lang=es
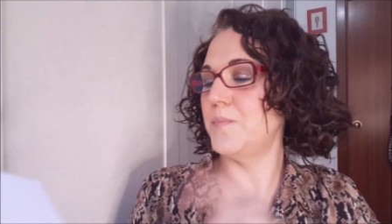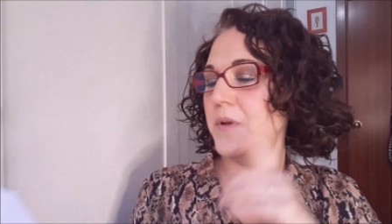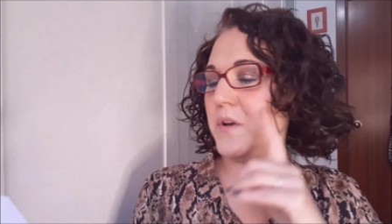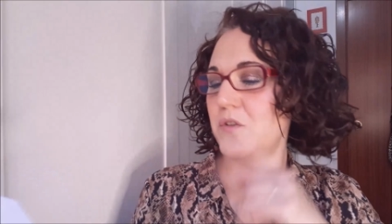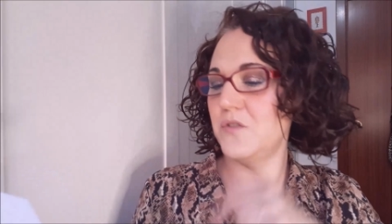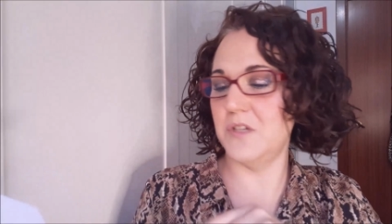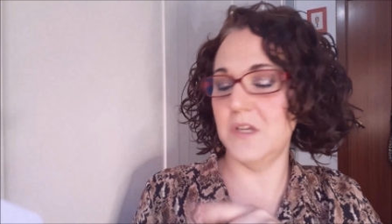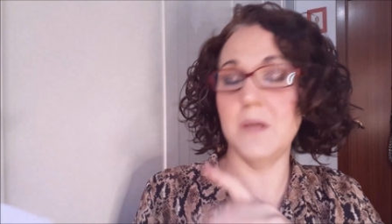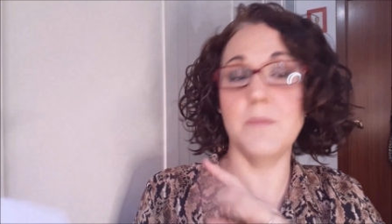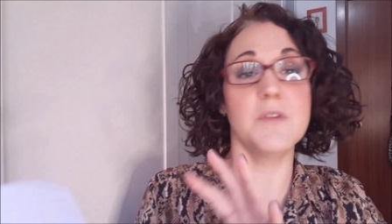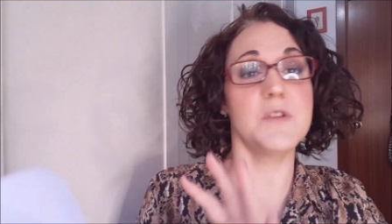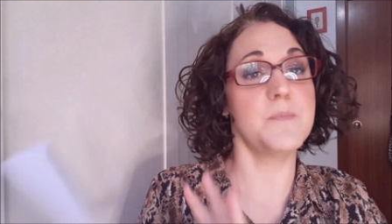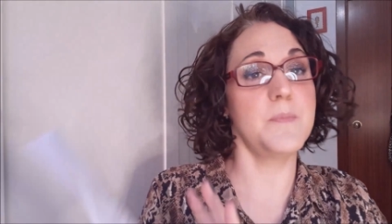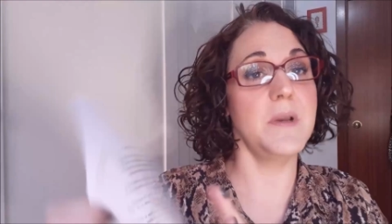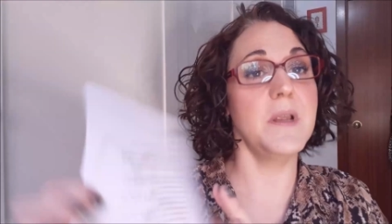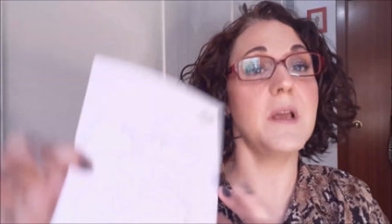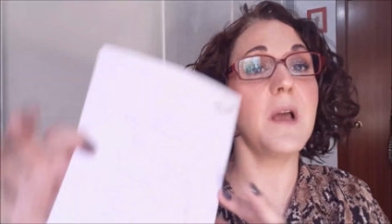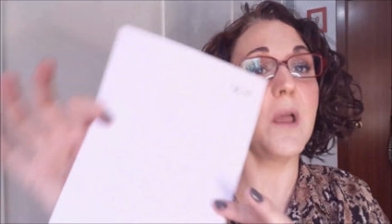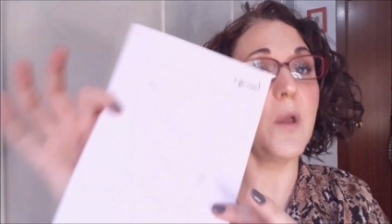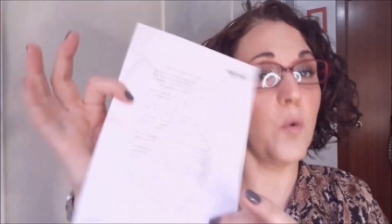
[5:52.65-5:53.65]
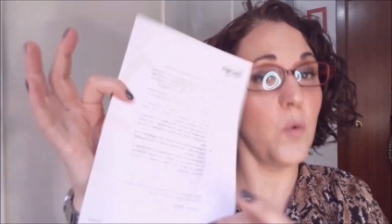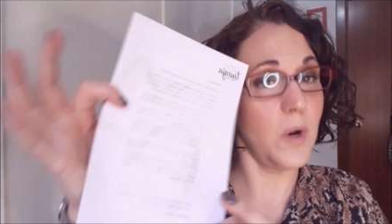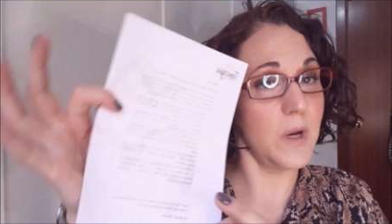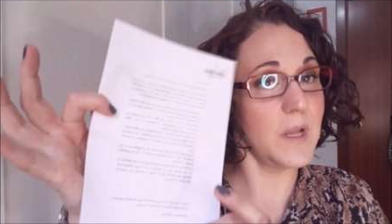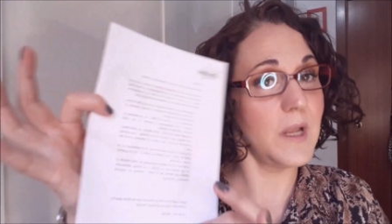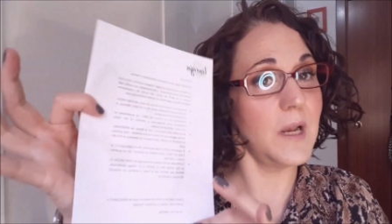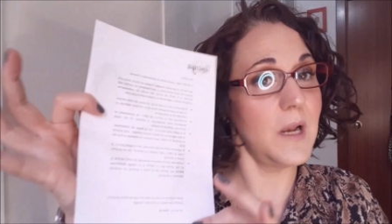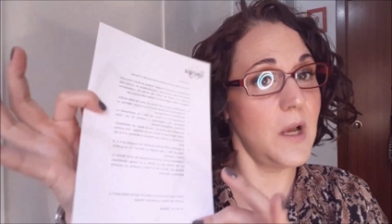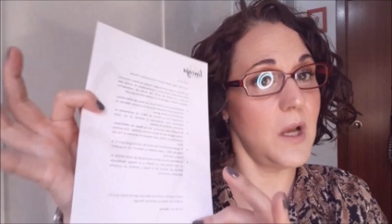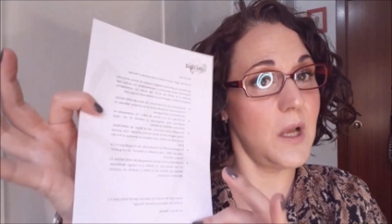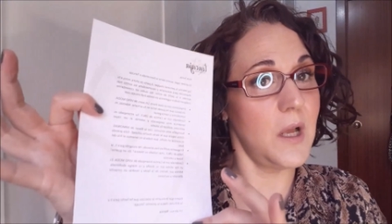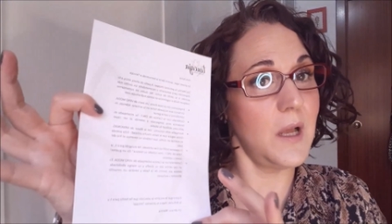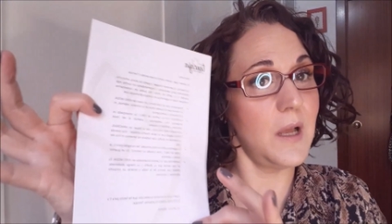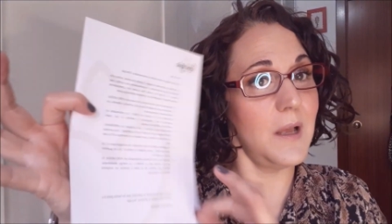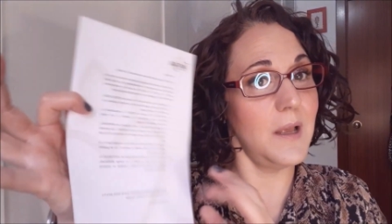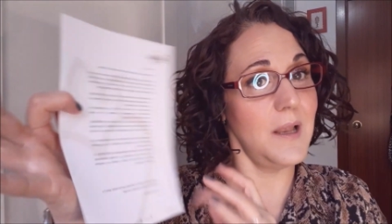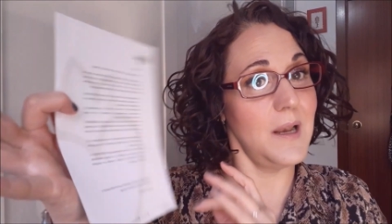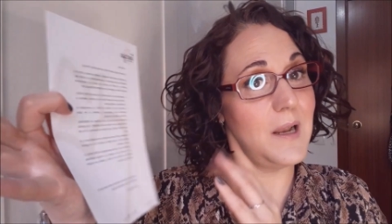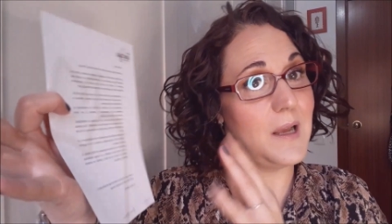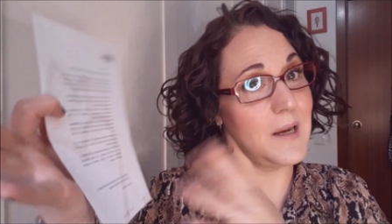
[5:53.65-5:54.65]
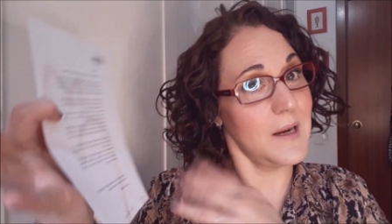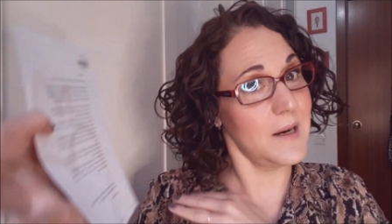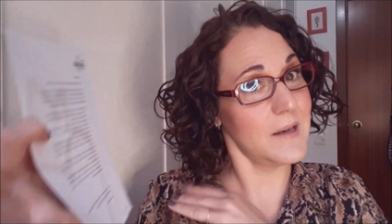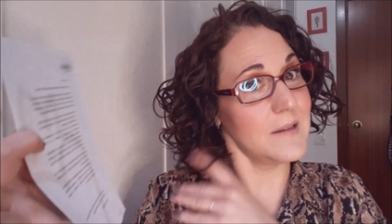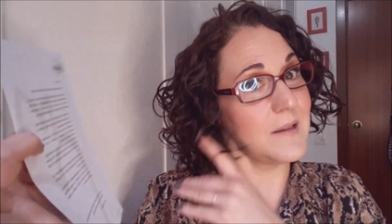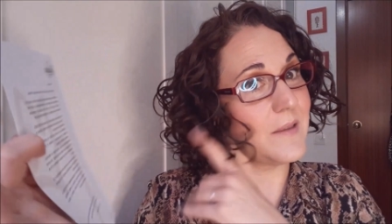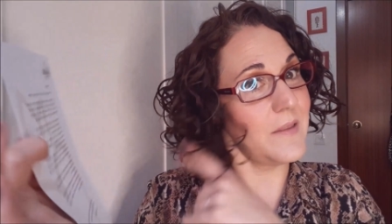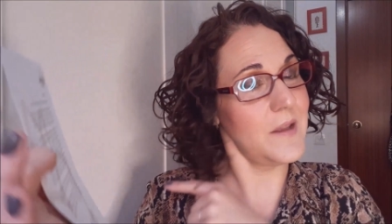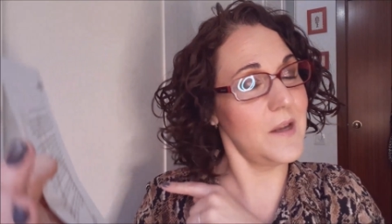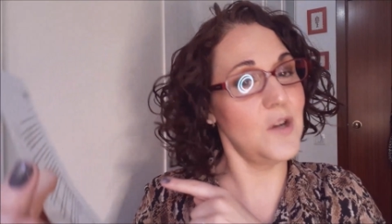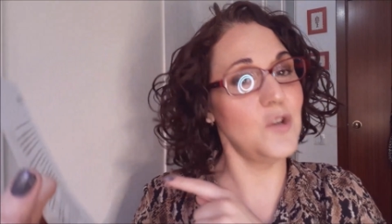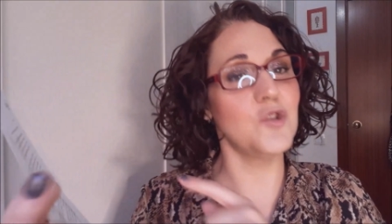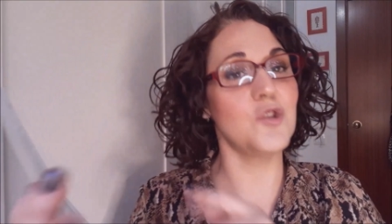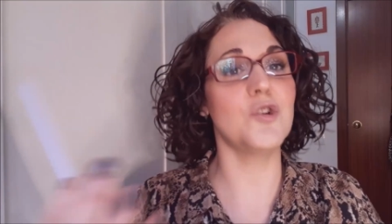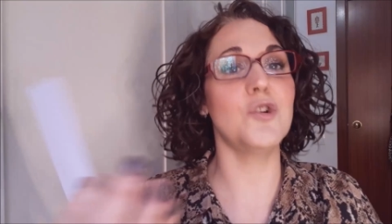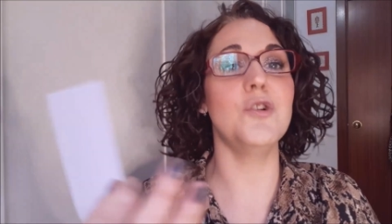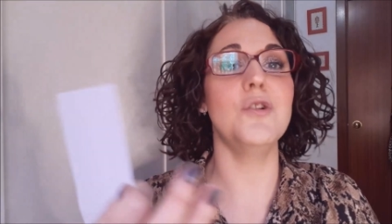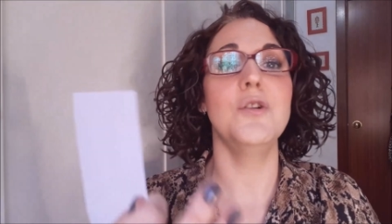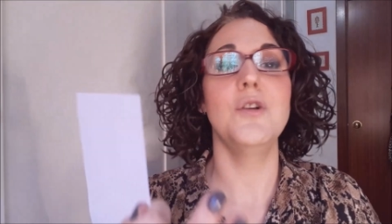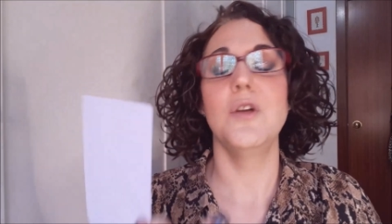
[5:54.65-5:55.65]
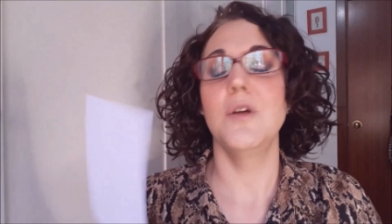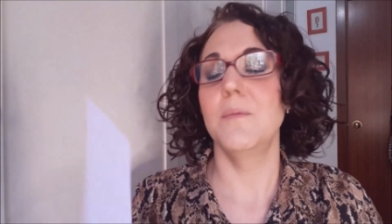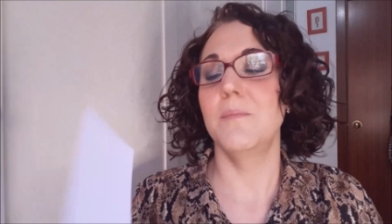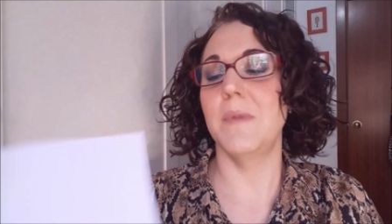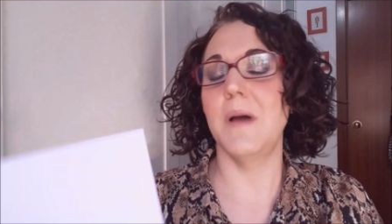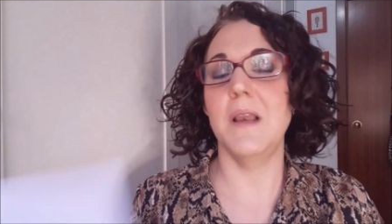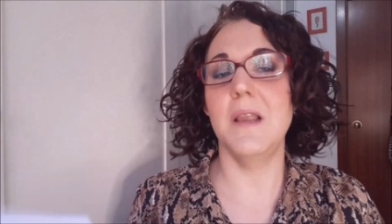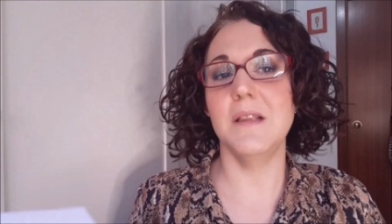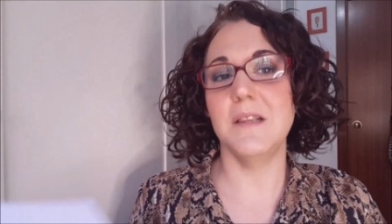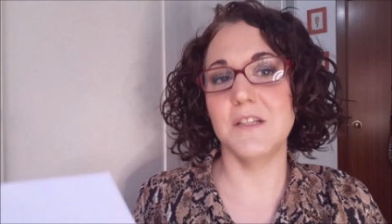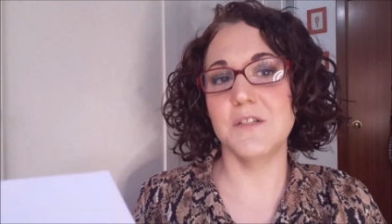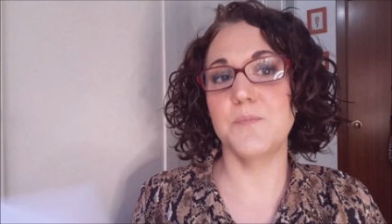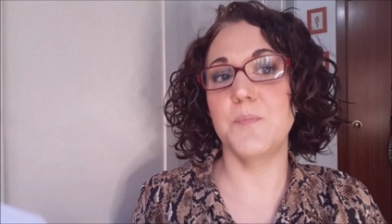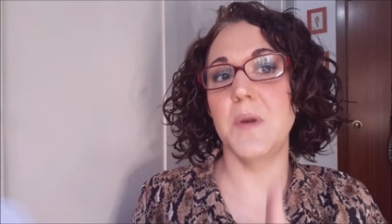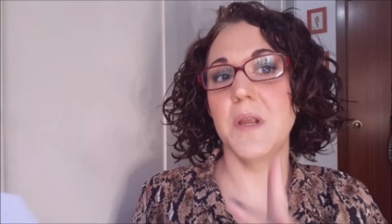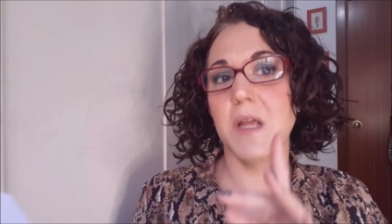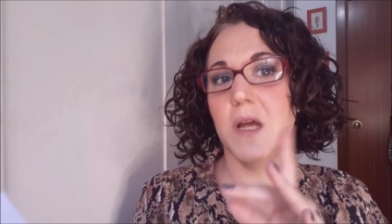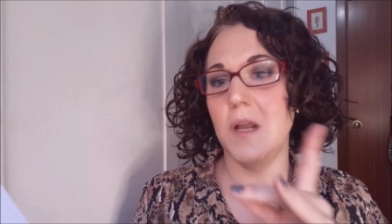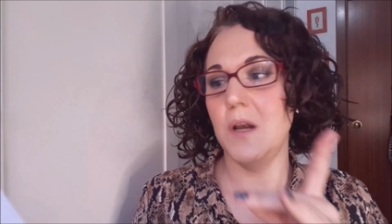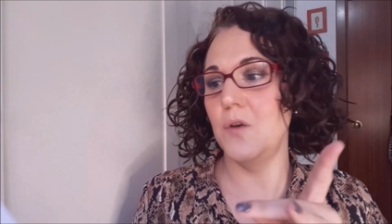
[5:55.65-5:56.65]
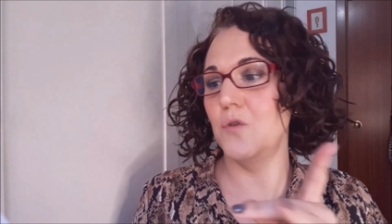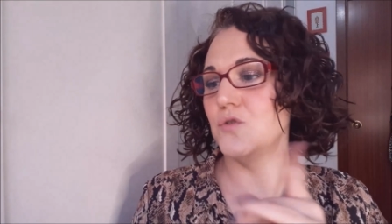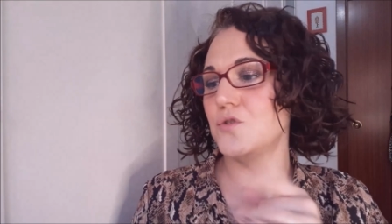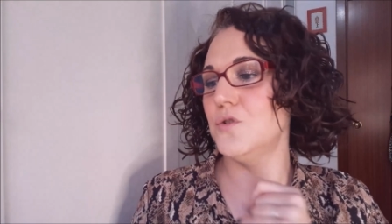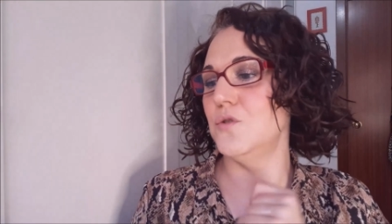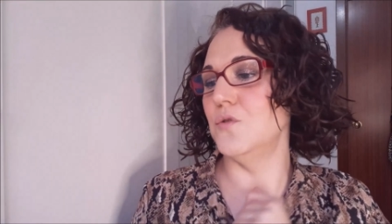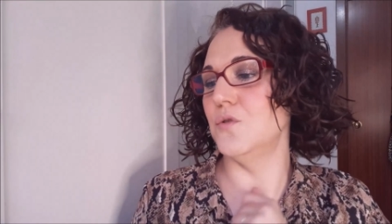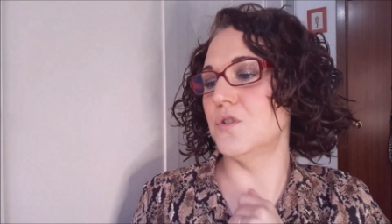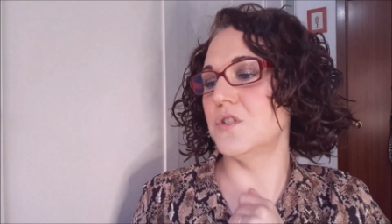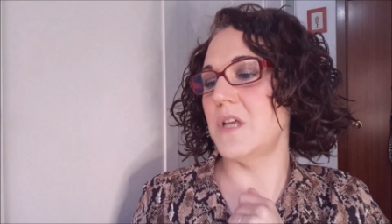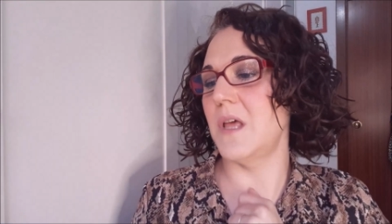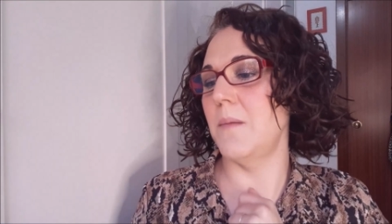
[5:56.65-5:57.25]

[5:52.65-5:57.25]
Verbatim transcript: pero sí que me explica, igual que en la, carta del otro, ¿vale? Te explica los looks.